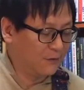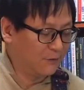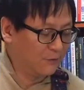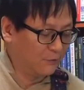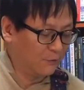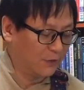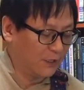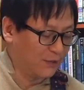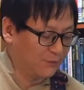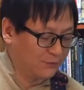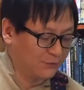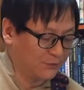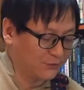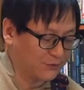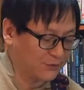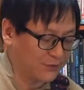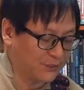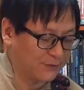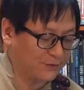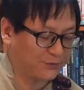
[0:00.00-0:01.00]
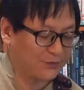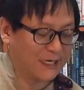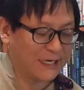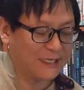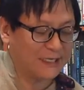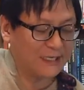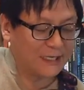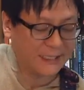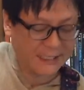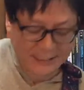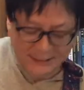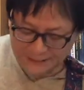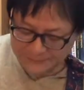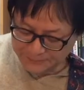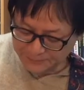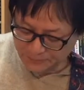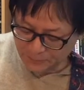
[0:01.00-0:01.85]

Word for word: 원래 블루스 리프를 할때